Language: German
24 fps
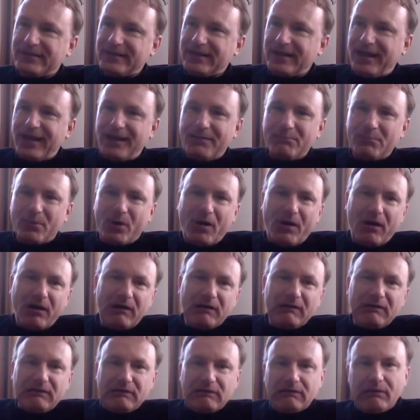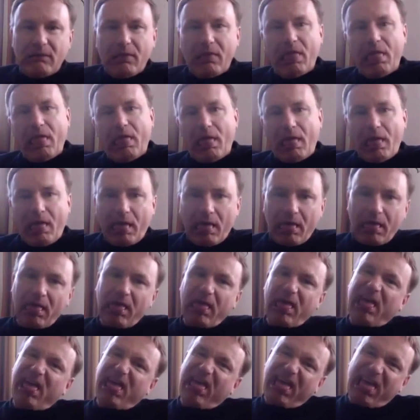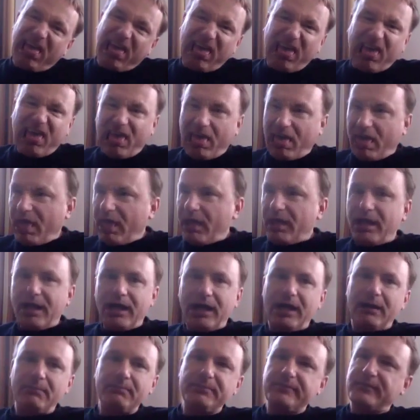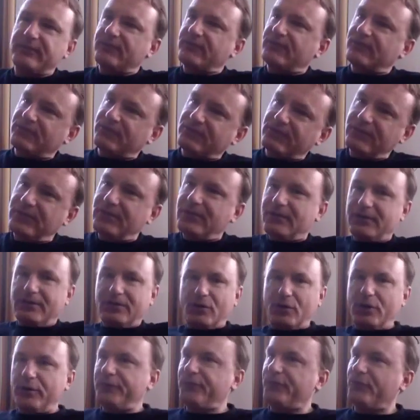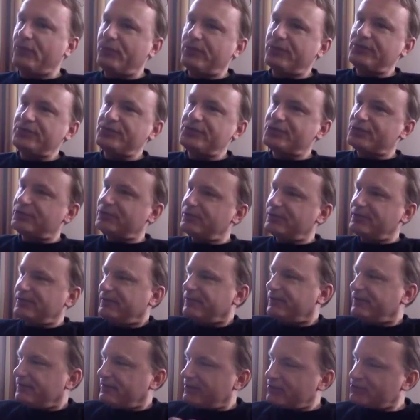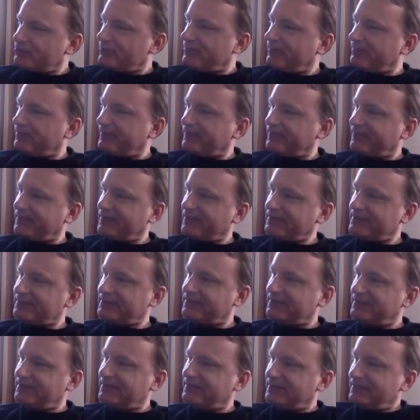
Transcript: Ja, morgens, äh, äh, äh, abends euphorisch. Ist Ihnen das schon mal passiert?